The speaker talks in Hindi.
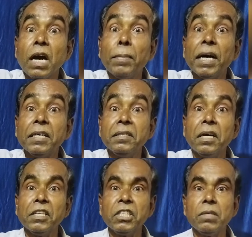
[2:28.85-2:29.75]
हमारी
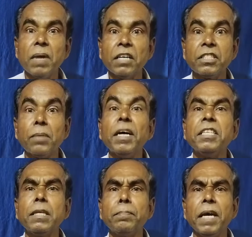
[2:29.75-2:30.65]
धरती माँ समय
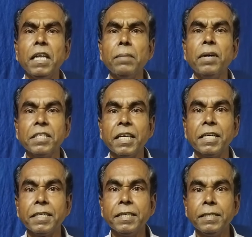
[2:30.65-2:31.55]
से पहले मर
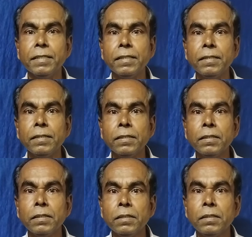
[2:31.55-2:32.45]
जाएगी
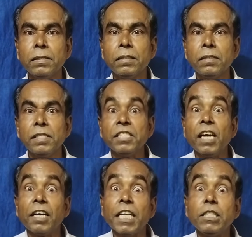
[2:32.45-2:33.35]

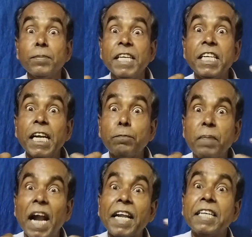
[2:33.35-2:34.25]
इसे अंग्रेजी में डेड
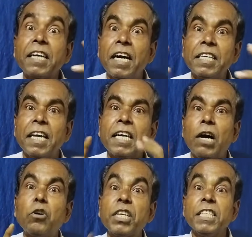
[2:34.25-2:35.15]
प्लानेट कहा
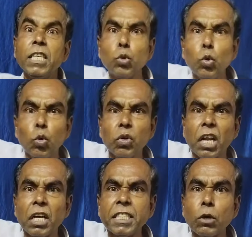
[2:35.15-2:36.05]
जाएगा और किसी दूर
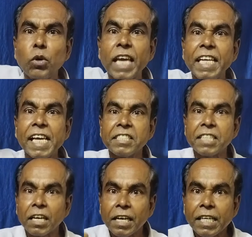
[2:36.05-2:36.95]
ग्रह से कोई एलियंस
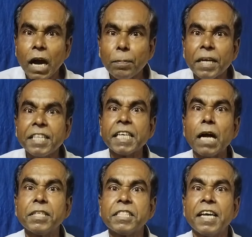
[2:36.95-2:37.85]
आकर यहाँ पर
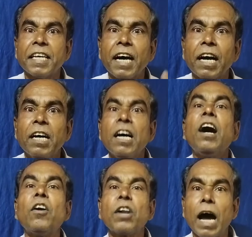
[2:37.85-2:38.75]
डेरा बसाएगा
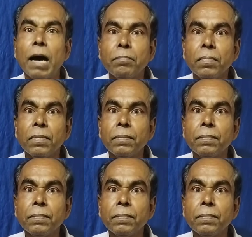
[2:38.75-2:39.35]
और हम